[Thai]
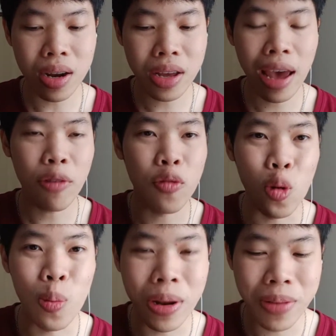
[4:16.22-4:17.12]

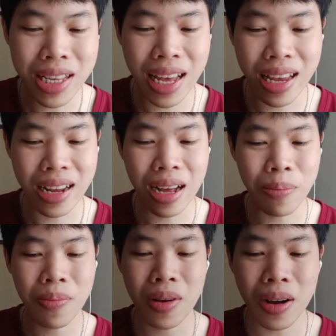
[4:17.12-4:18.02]
careful เป็นพิเศษนะครับ
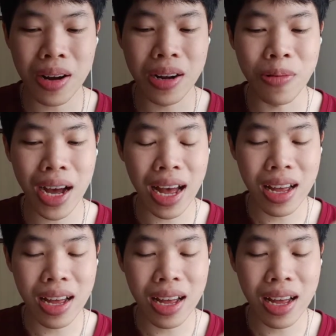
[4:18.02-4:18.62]
ก็คือว่า